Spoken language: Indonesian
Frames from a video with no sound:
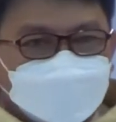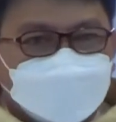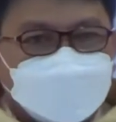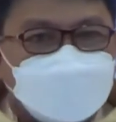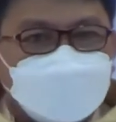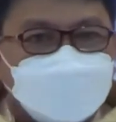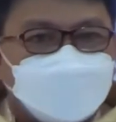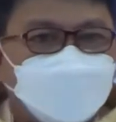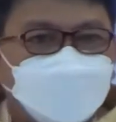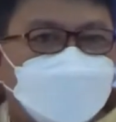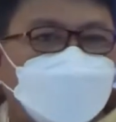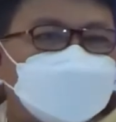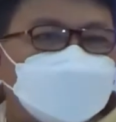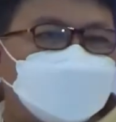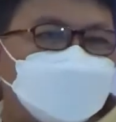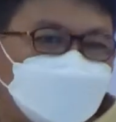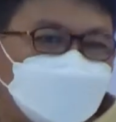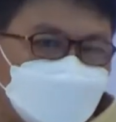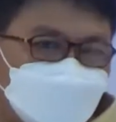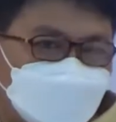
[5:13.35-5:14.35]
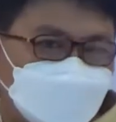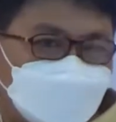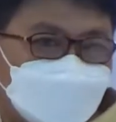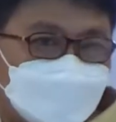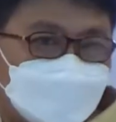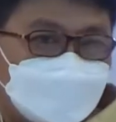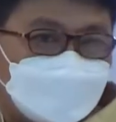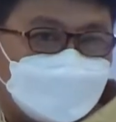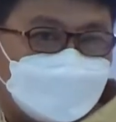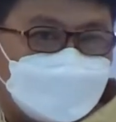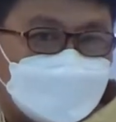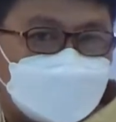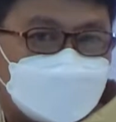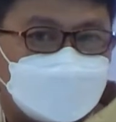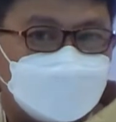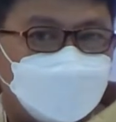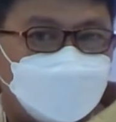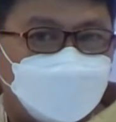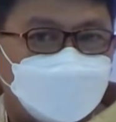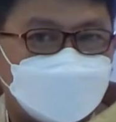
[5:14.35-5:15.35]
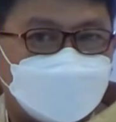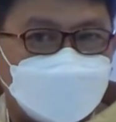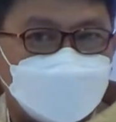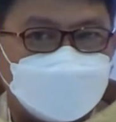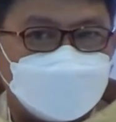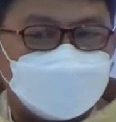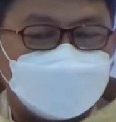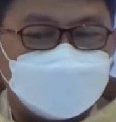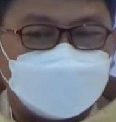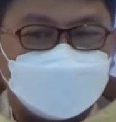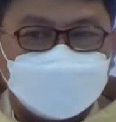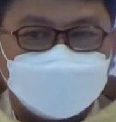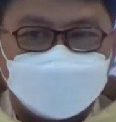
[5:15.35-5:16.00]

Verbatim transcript: inspirasi. Seorang